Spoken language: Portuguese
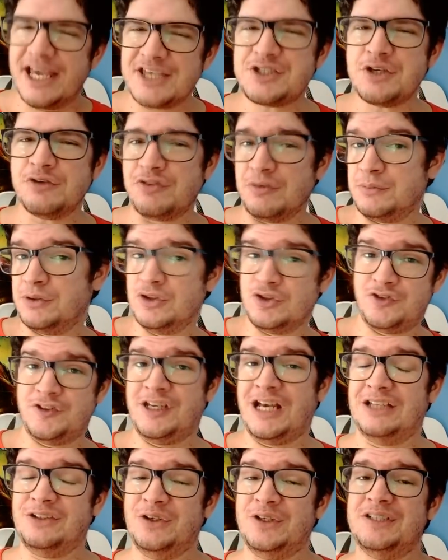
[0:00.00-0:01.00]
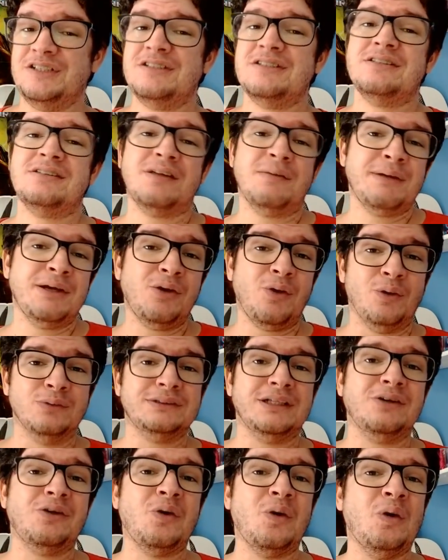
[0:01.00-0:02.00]
Esse filme dos Vingadores também
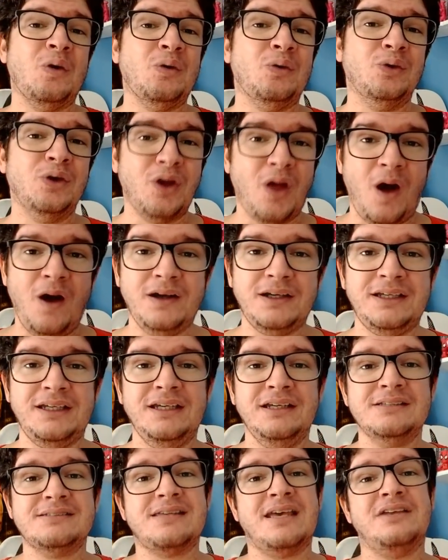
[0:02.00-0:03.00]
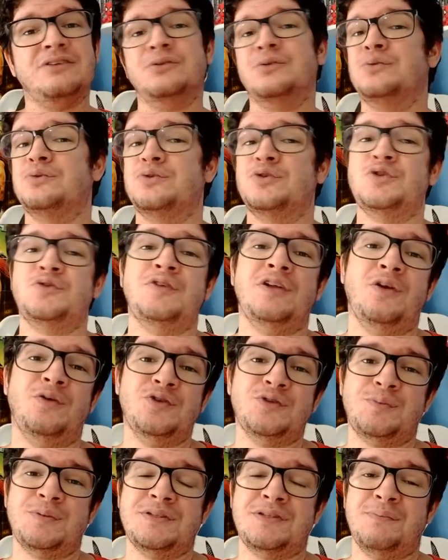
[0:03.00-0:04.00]
conta com o Loki sendo um dos
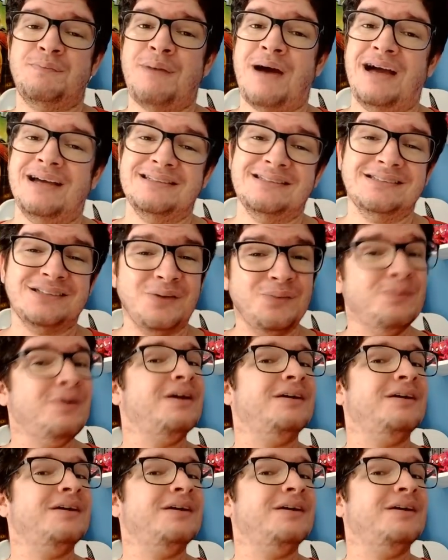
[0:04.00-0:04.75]
vilões principais, então